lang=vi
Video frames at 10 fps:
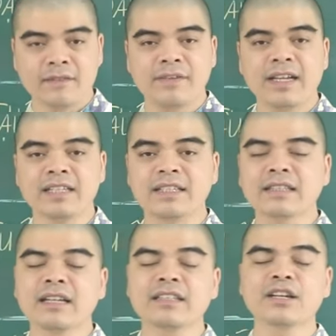Và để gia
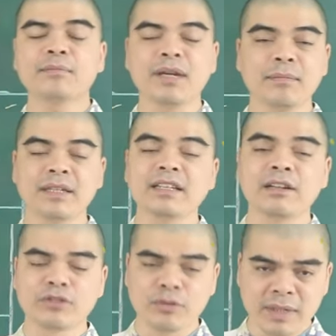tăng thêm cái may mắn tài
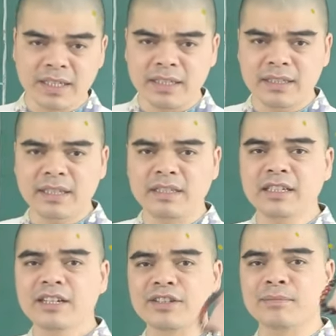lộc cho mình ấy, thì
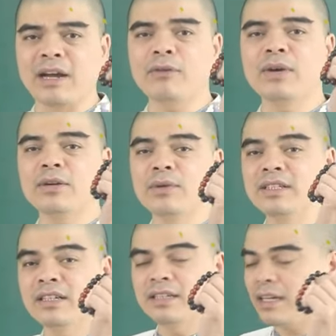những người tuổi Mão cũng hãy luôn
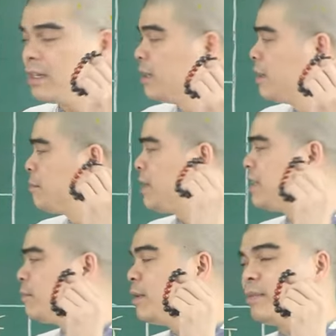nhớ nhé, mang
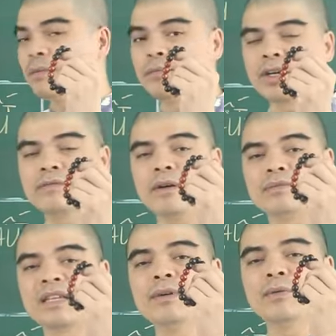theo bên mình một cái
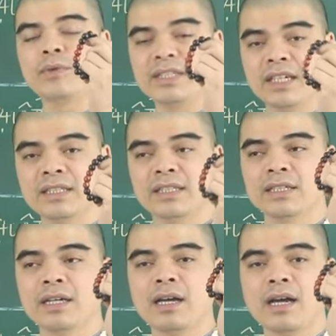vòng tam hợp quý nhân
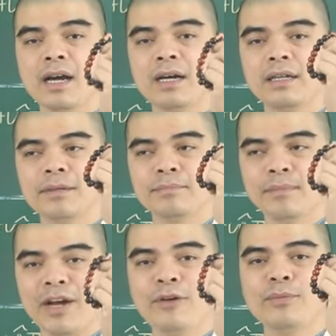Hợi,
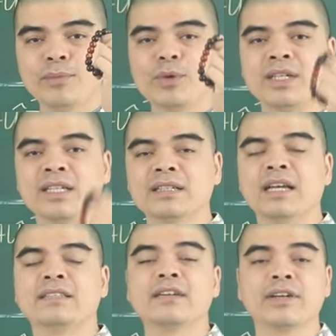Mão, Mùi
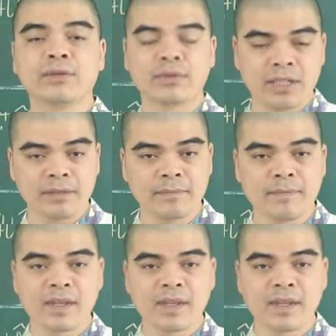để trợ vận hộ thân.